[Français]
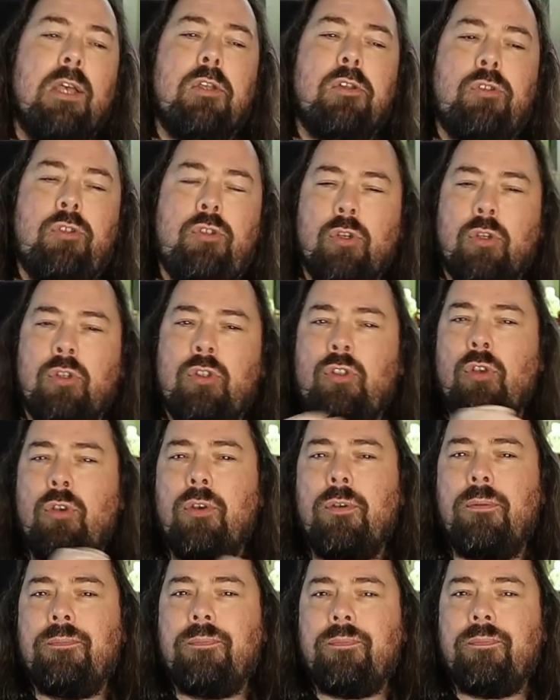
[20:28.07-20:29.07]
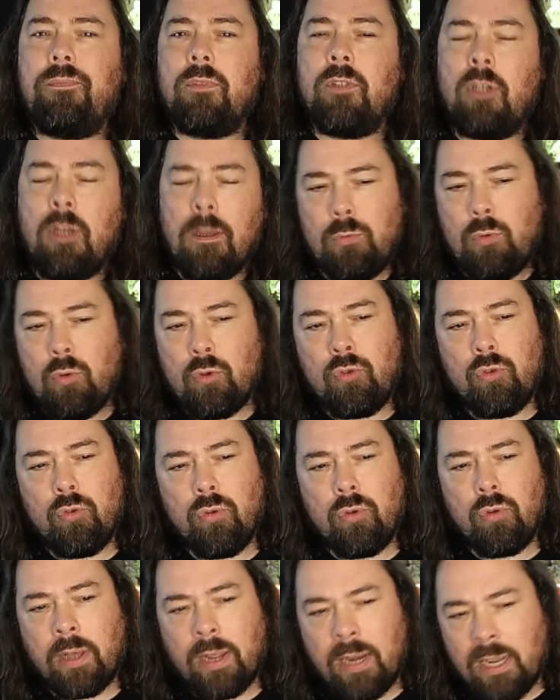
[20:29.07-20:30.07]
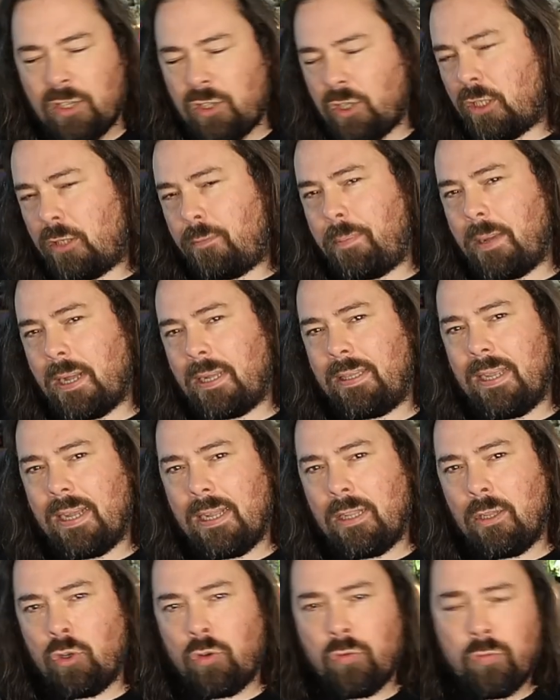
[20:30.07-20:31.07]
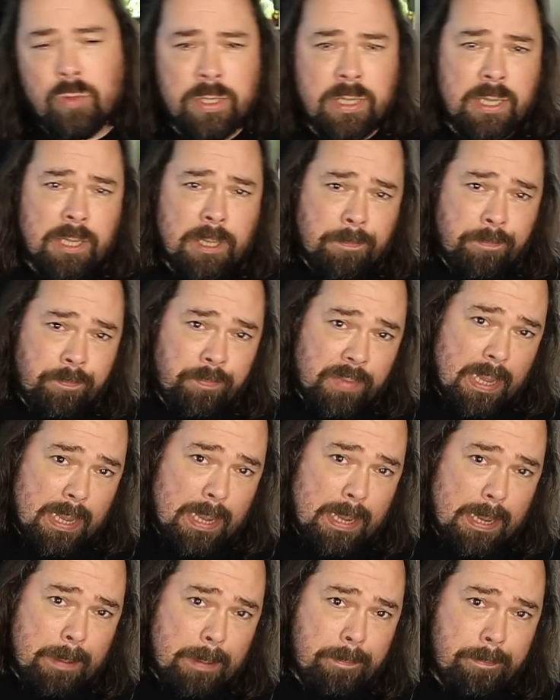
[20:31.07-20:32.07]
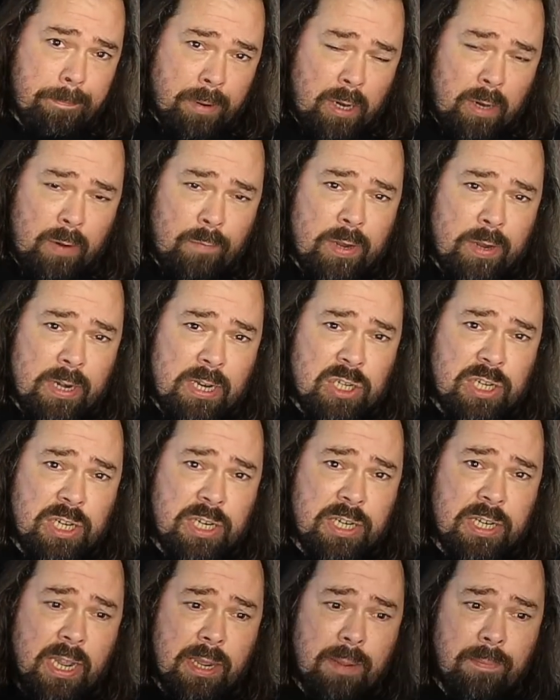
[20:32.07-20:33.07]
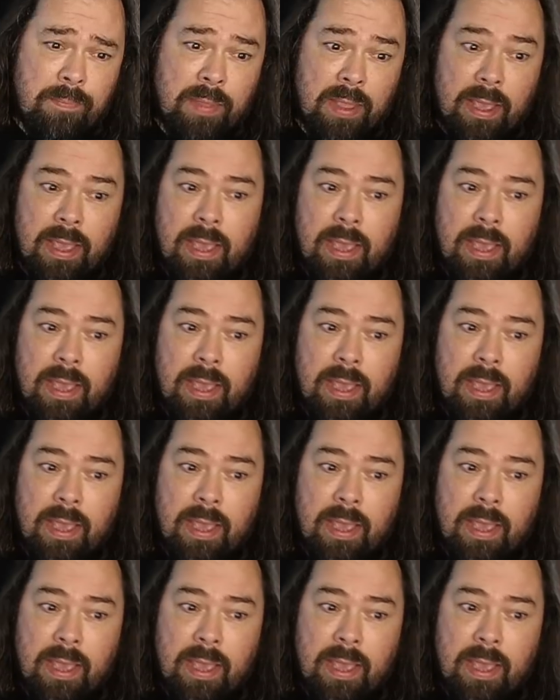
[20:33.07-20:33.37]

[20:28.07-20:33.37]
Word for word: Sur ce, comme toujours, à la John Spartan, je vous dis paix, félicité.